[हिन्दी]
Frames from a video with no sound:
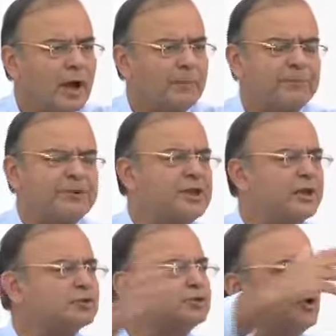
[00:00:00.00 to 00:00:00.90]
अब
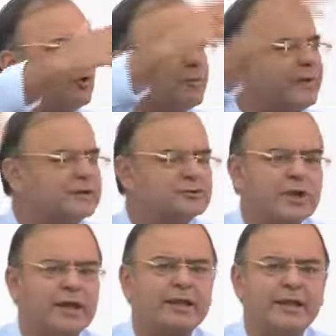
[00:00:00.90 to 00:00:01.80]
पिछले कुछ दिनों में मैंने
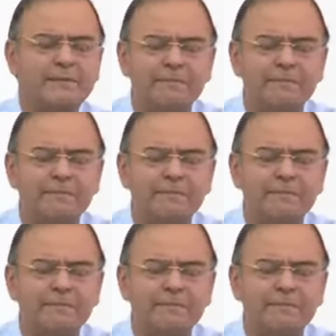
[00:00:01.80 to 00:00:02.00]
सुना कि